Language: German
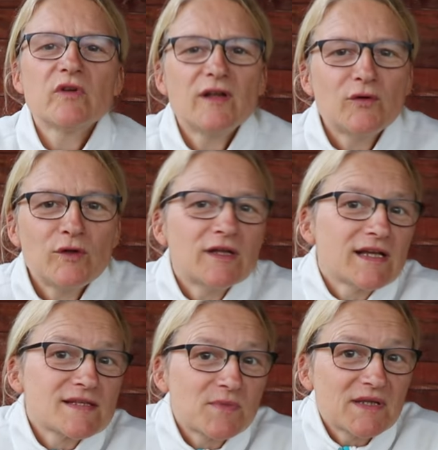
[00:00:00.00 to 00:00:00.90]
ich natürlich
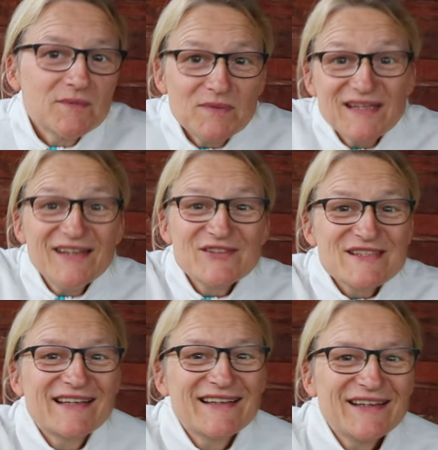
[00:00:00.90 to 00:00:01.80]
erstmal die
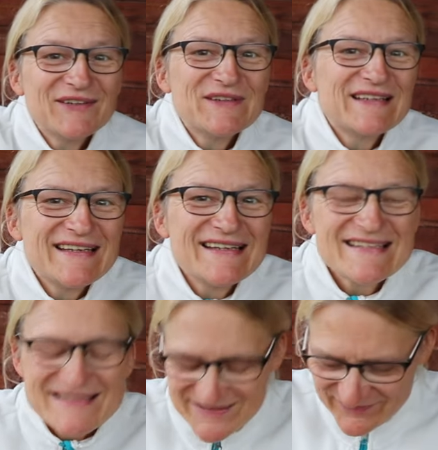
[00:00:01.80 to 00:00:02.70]
Bedienungsanleitung
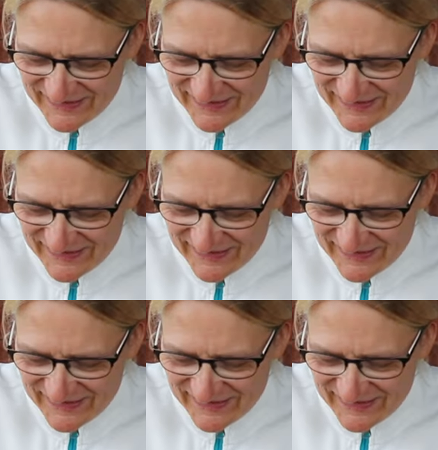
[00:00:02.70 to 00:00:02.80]
lesen,